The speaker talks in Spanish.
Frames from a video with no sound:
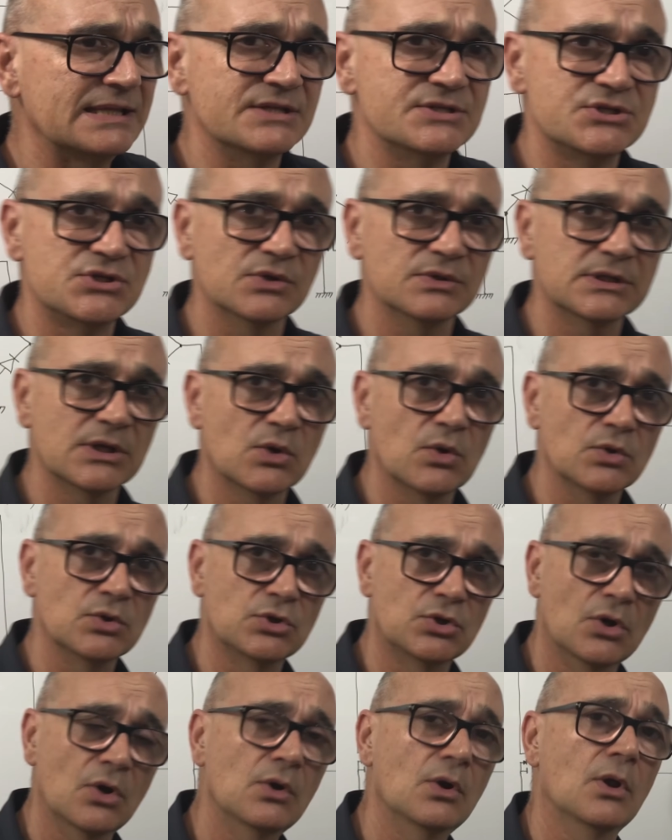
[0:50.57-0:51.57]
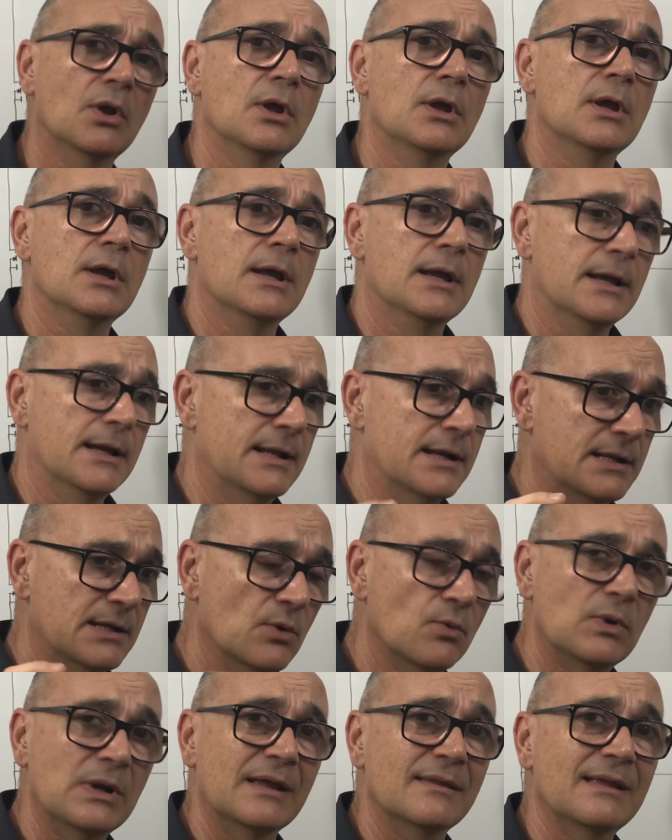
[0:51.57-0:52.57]
tensión de control
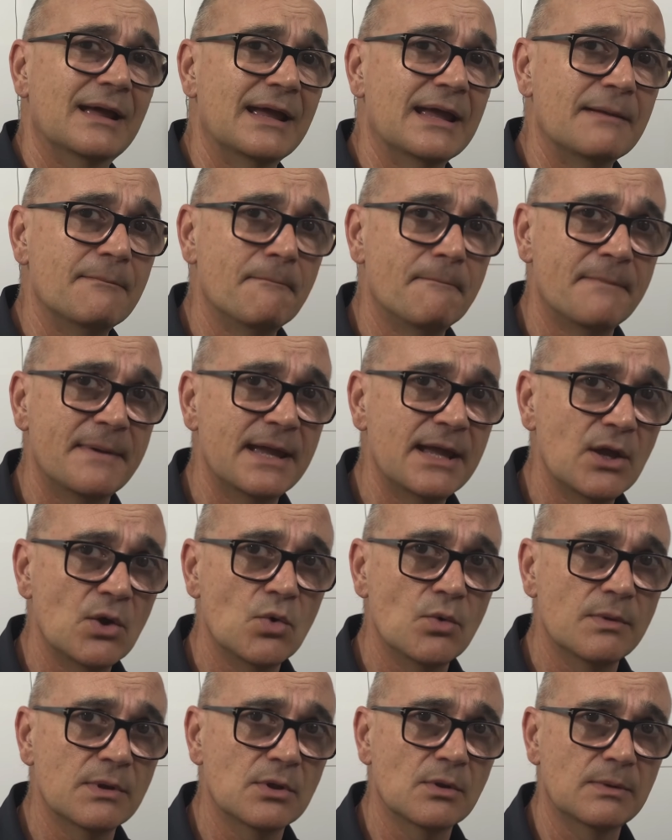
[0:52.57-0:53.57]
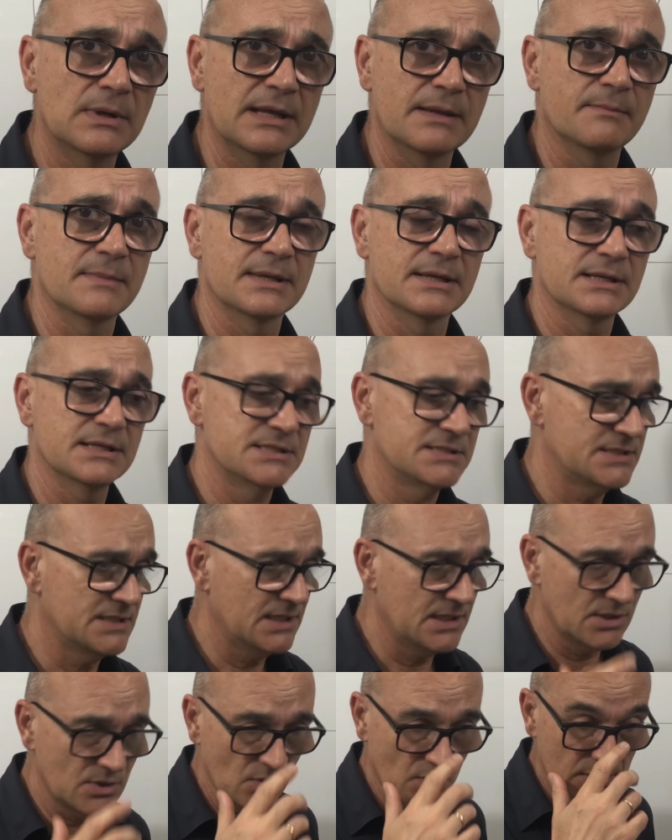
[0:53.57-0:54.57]
regulada en PWM.
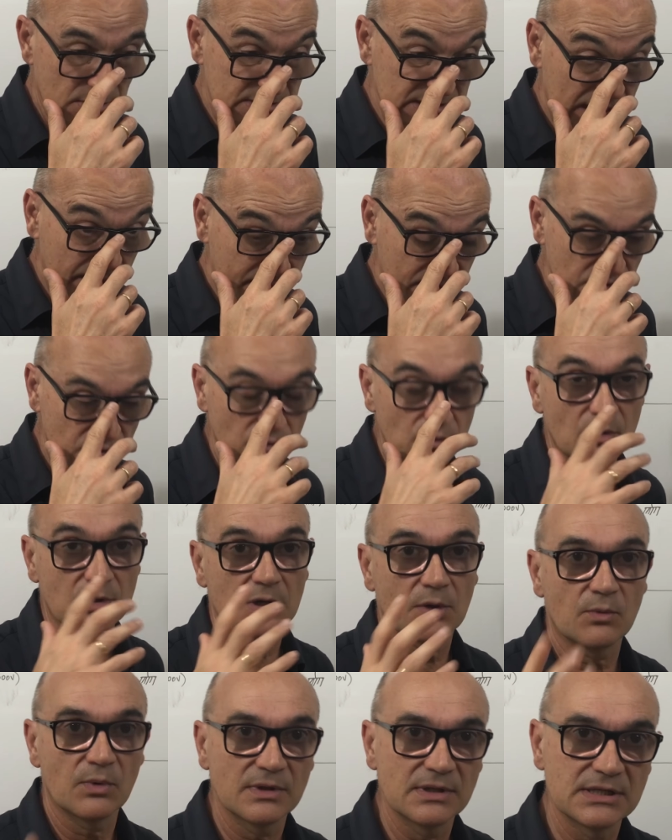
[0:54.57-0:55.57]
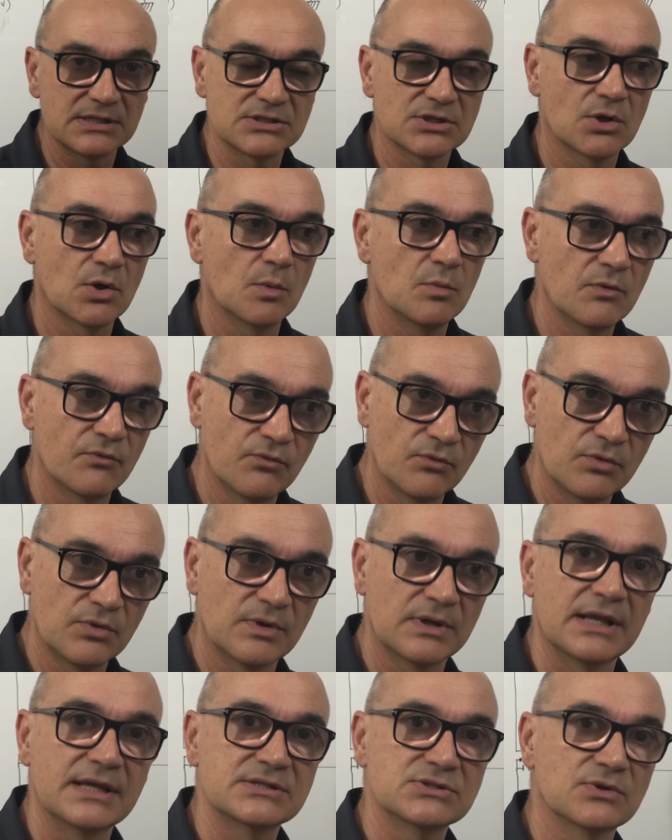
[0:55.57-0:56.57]
Si no sabes o no recuerdas cómo
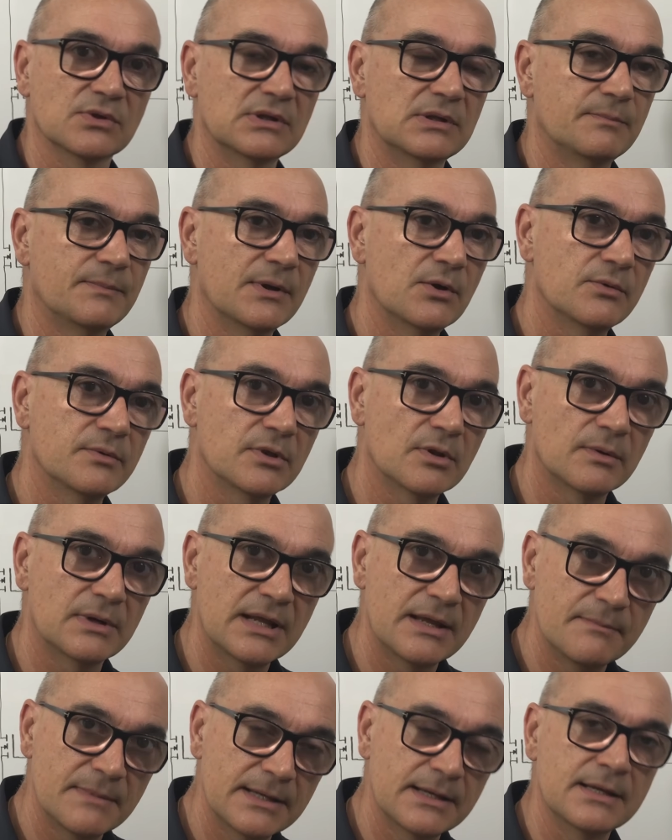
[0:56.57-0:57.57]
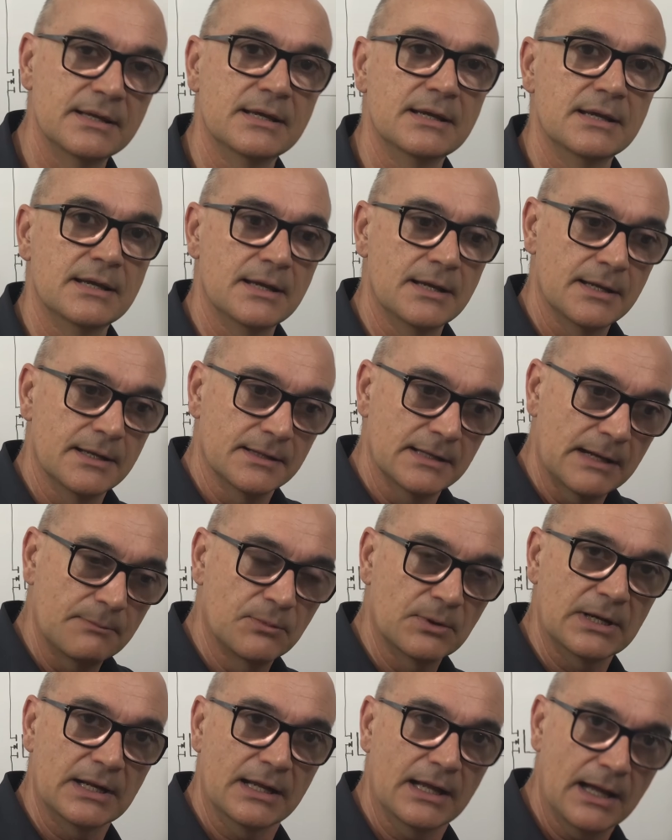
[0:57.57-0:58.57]
funciona esto del PWM,
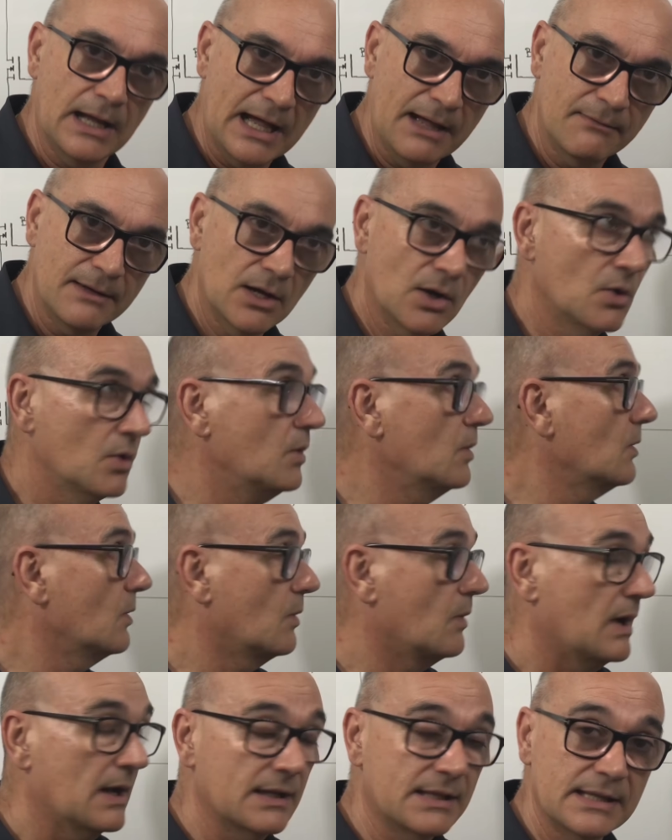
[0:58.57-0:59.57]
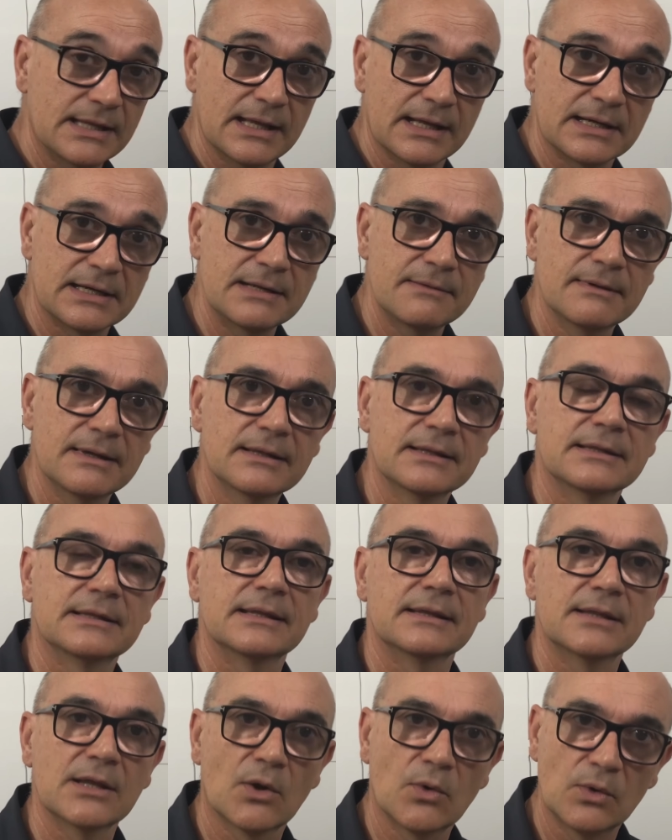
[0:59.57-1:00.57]
eh, abajo o aquí arriba
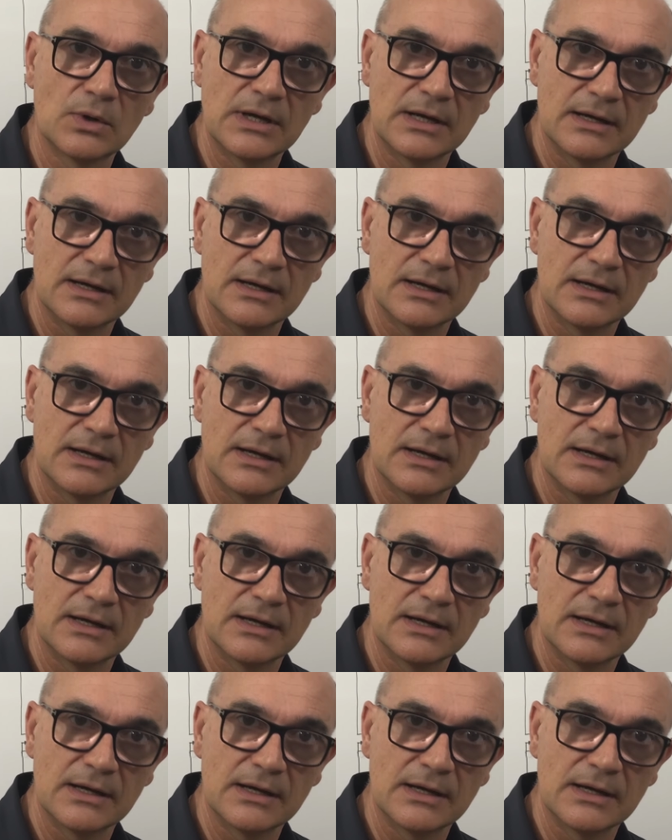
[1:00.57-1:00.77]
te dejo el